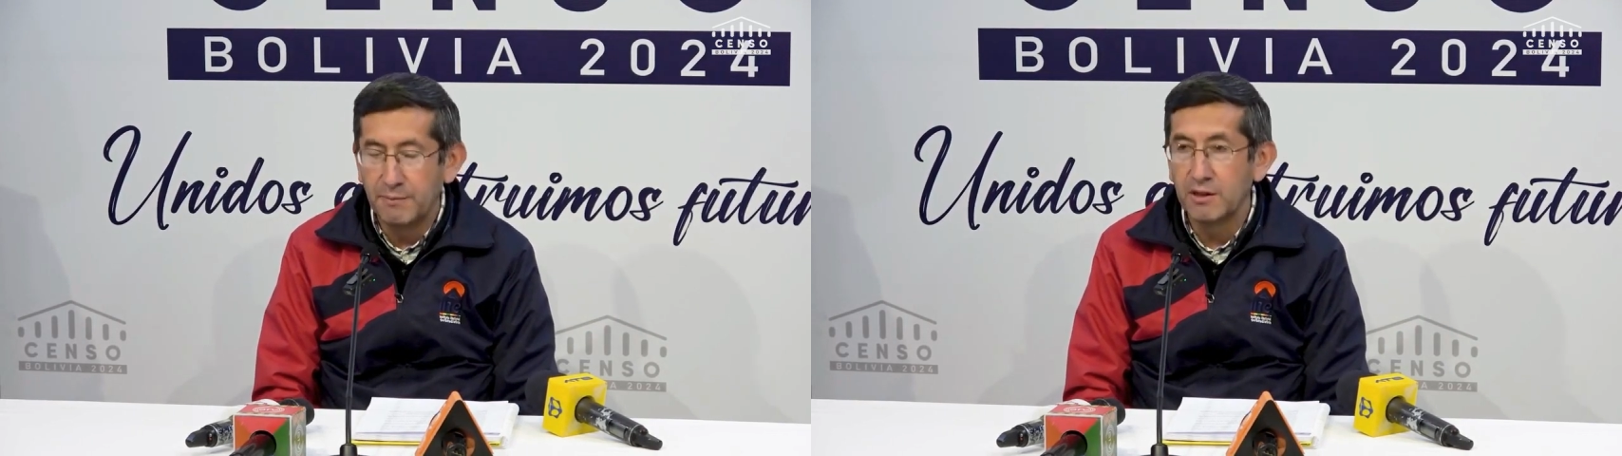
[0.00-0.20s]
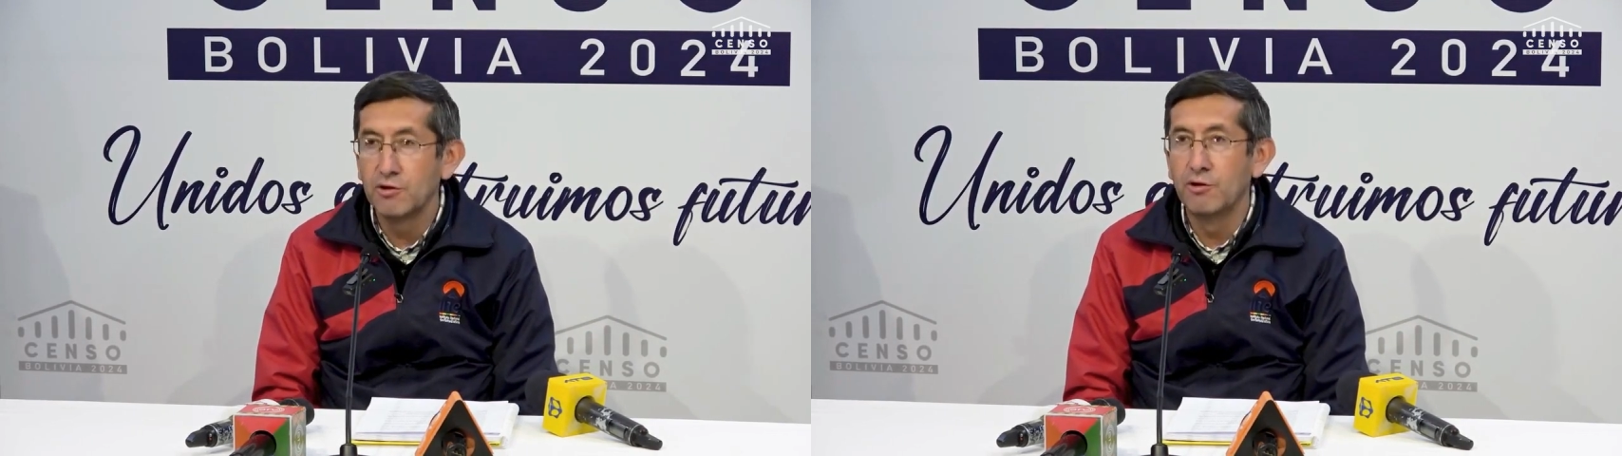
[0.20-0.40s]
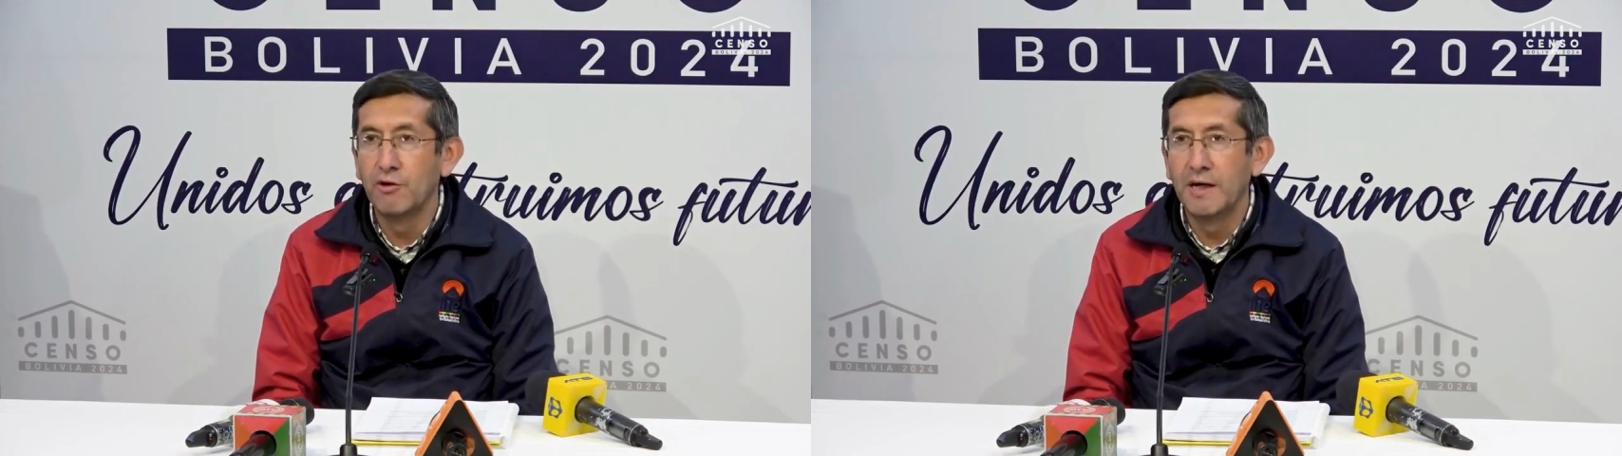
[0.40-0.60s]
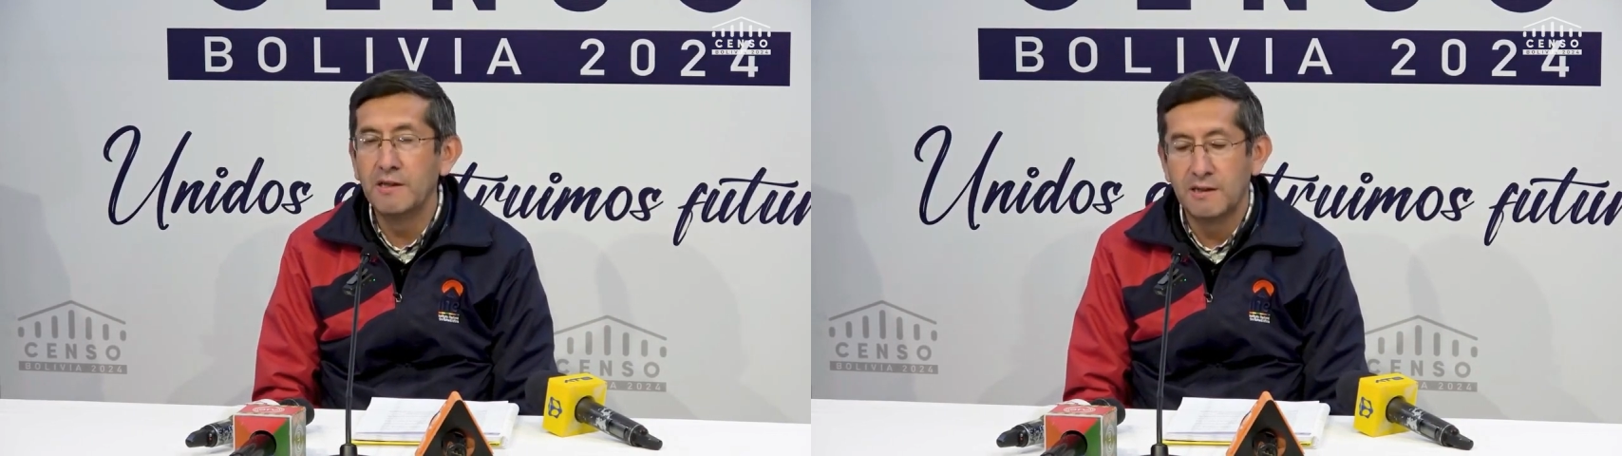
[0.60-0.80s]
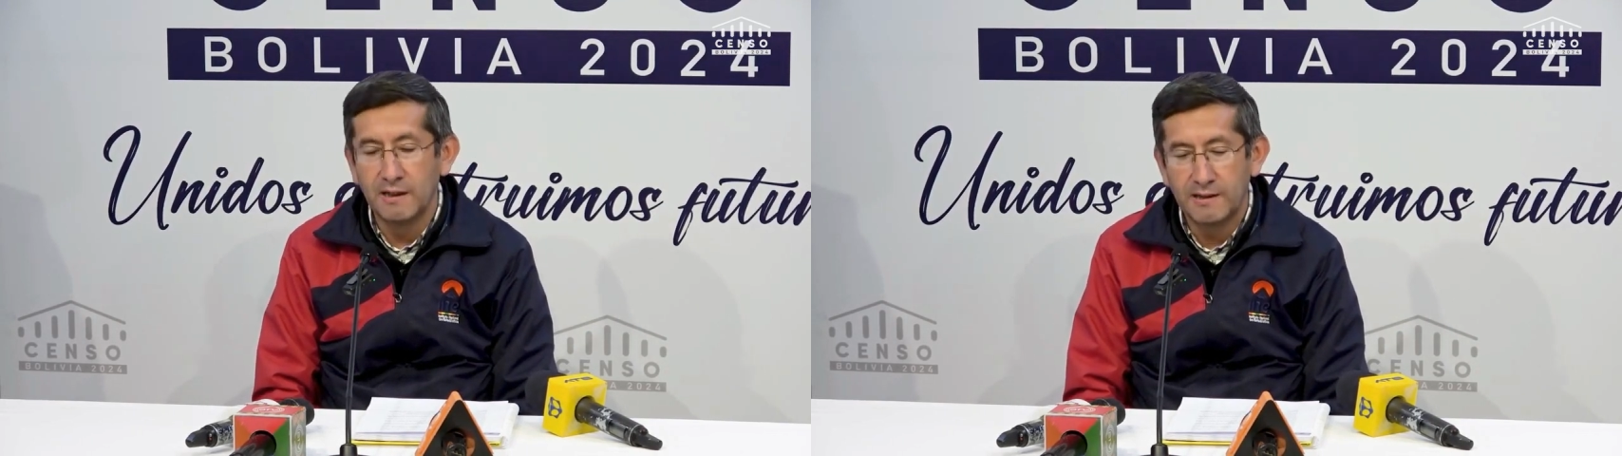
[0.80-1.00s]
apersonó a
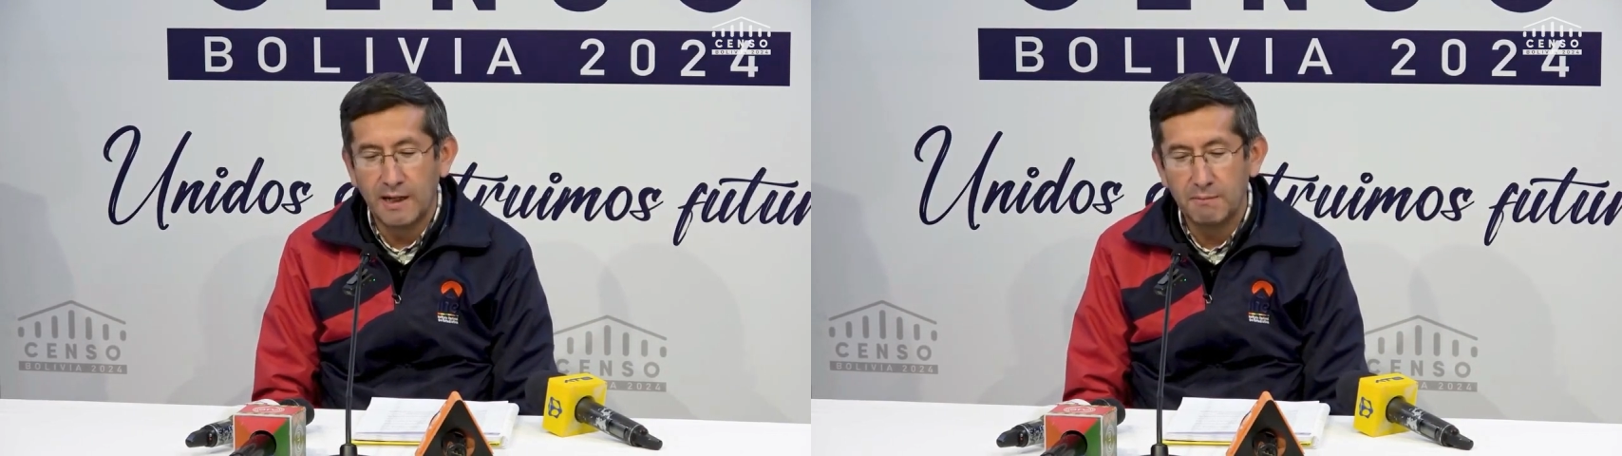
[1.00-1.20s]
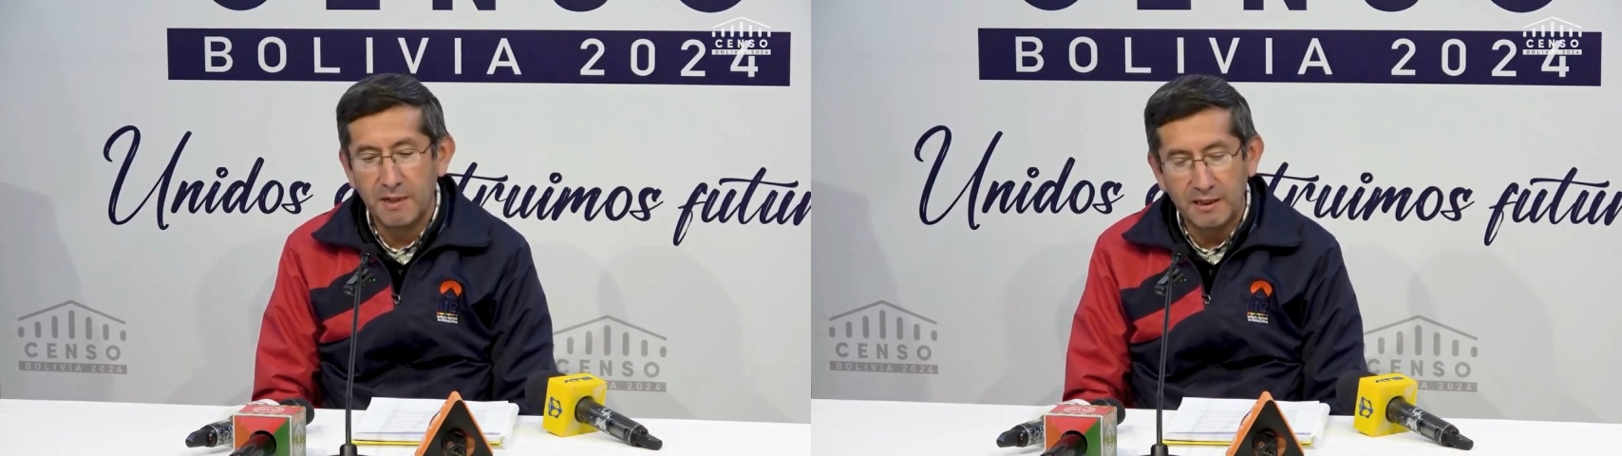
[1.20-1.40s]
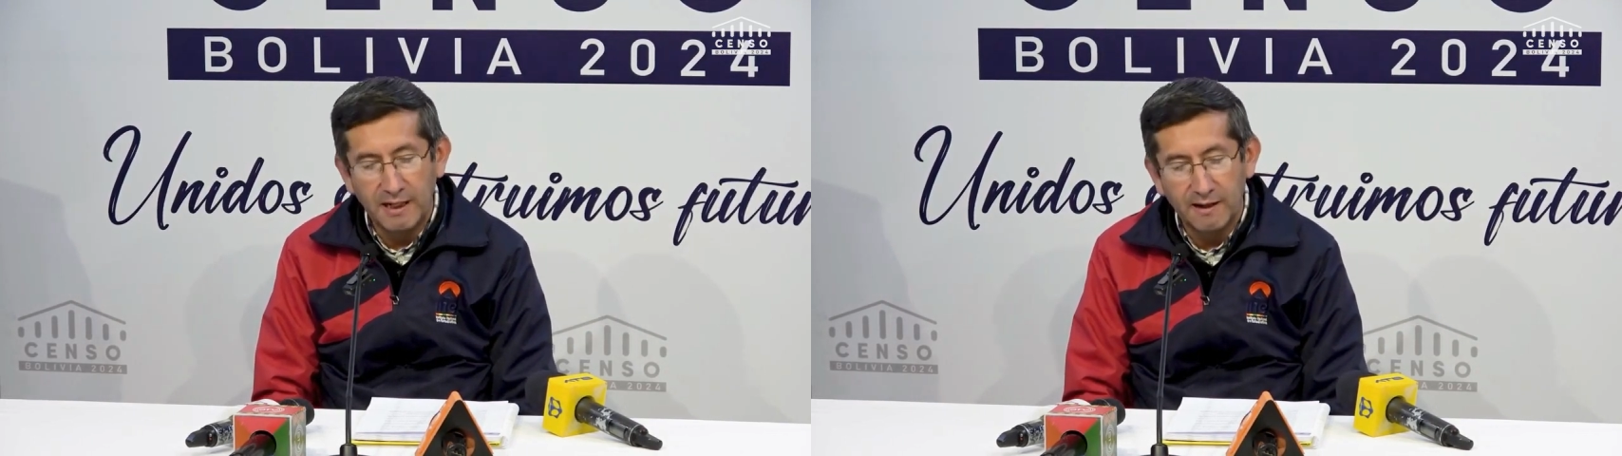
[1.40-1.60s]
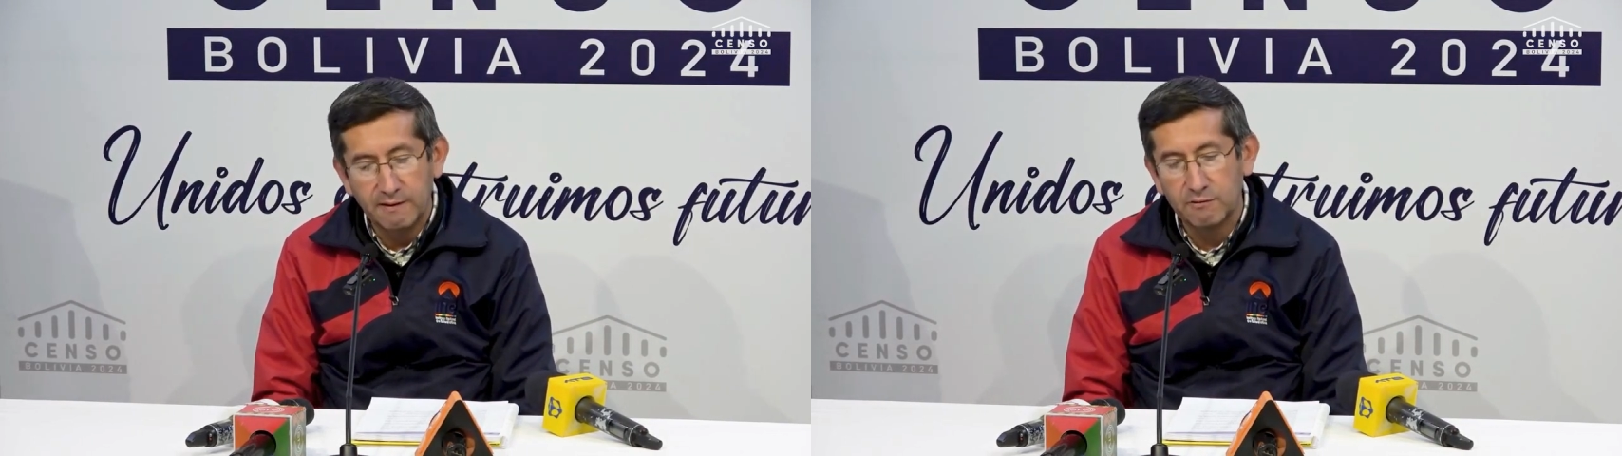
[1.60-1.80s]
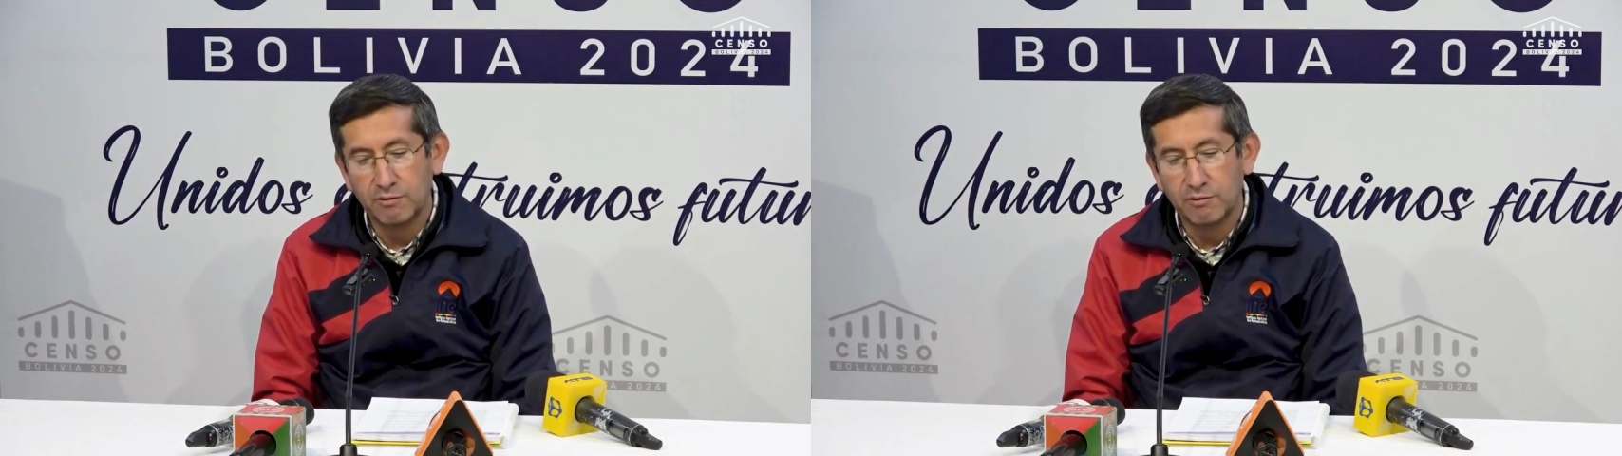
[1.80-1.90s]
intentar mediar